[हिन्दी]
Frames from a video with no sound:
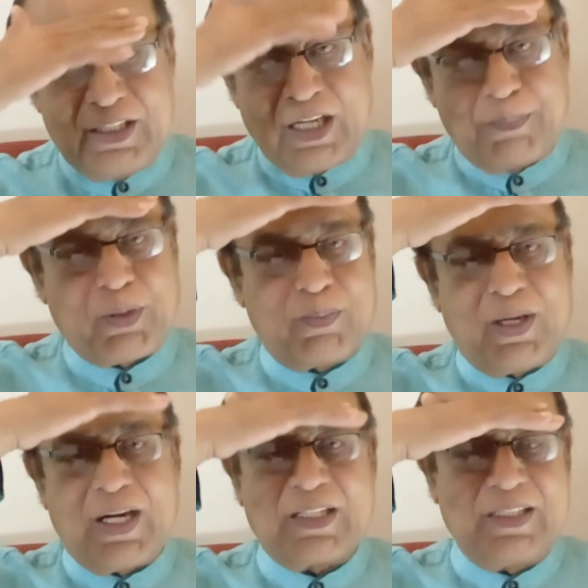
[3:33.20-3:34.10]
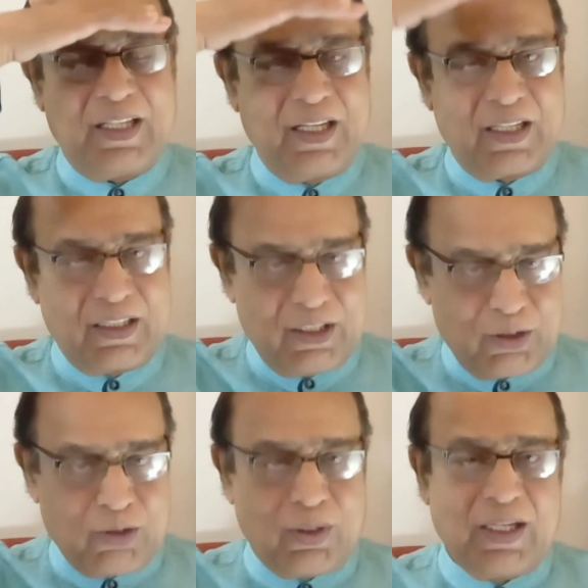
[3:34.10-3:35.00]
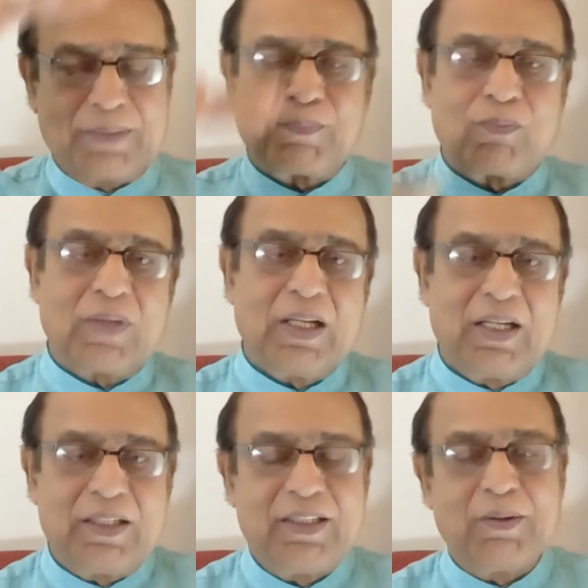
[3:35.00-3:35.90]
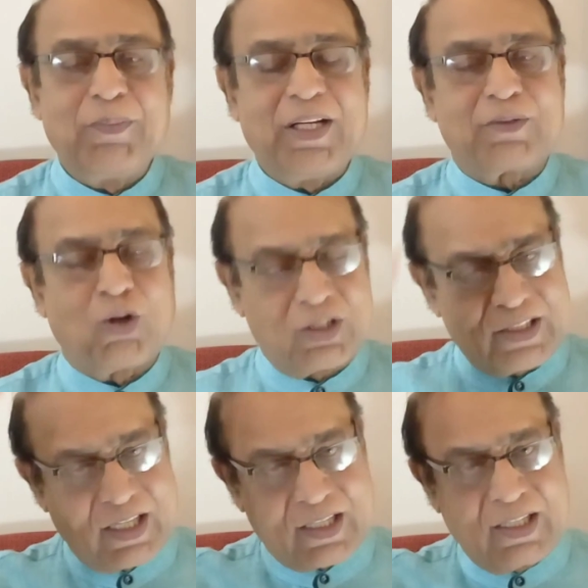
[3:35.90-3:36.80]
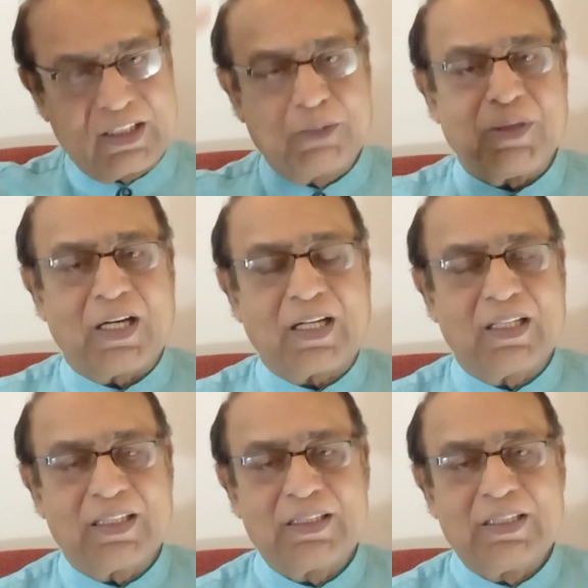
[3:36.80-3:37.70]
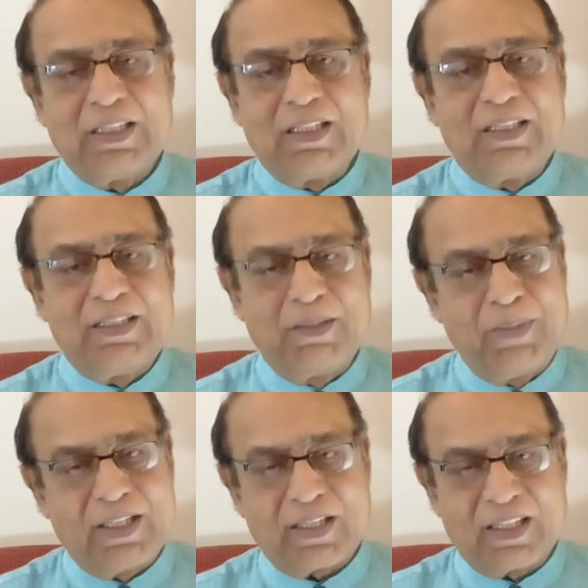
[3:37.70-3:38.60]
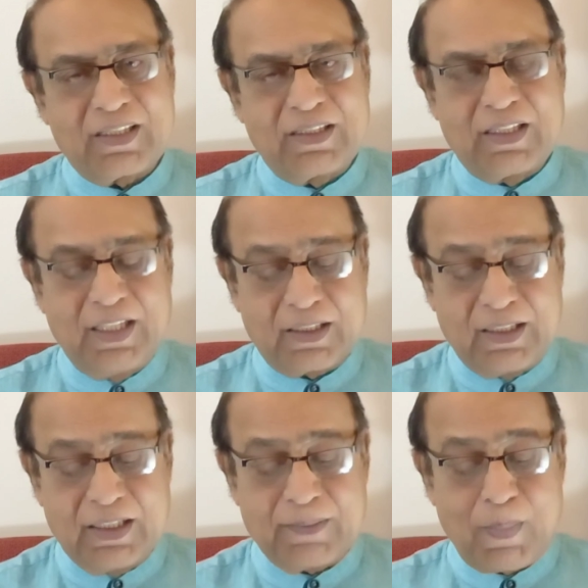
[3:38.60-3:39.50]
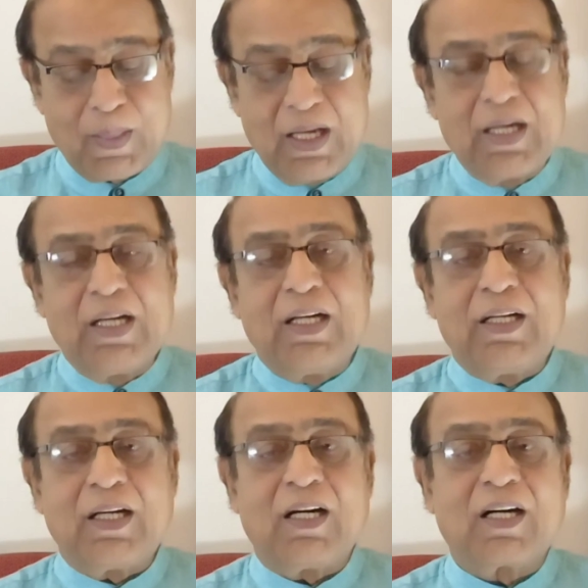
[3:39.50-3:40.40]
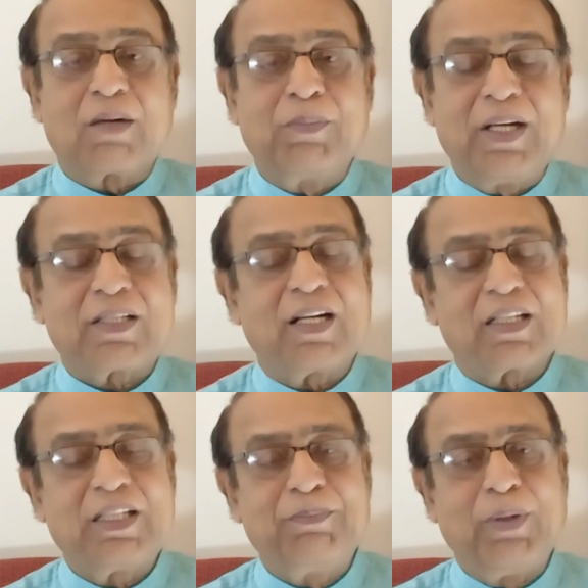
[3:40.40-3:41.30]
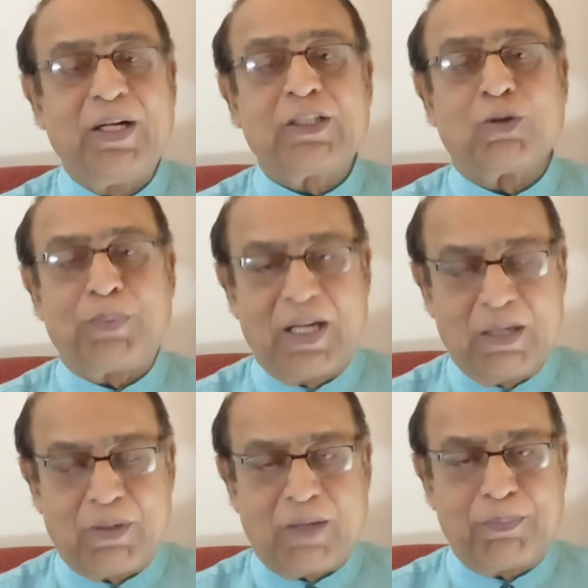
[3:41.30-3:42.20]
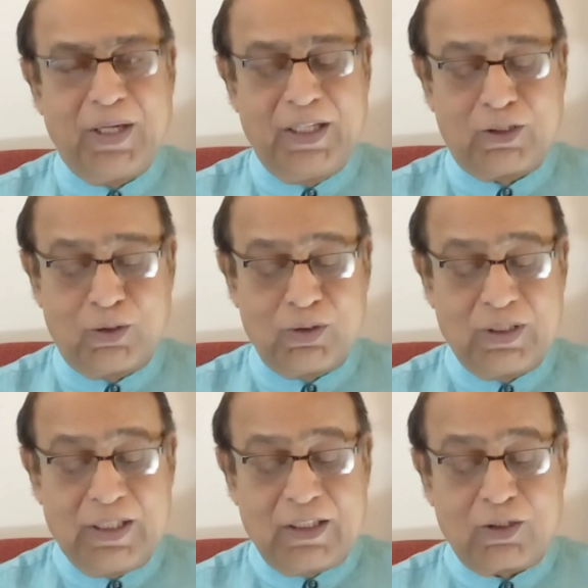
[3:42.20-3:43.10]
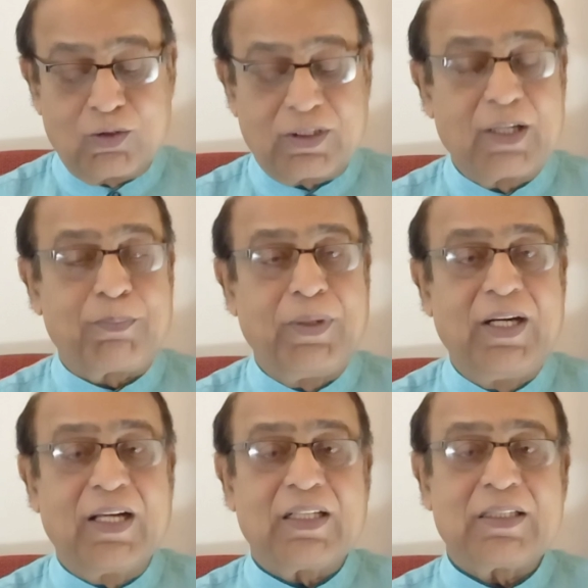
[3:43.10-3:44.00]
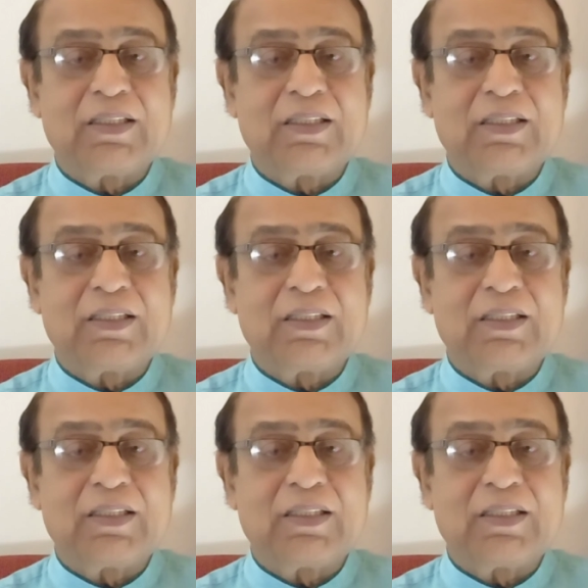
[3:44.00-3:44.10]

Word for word: ये अपर भाग चेहरे का जो जो है ये मेष और सिर का दिमाग का ये मेष राशि से देखते हैं अगर मेष राशि पीड़ित हो पहला भाव पीड़ित हो तो सिर पीड़ा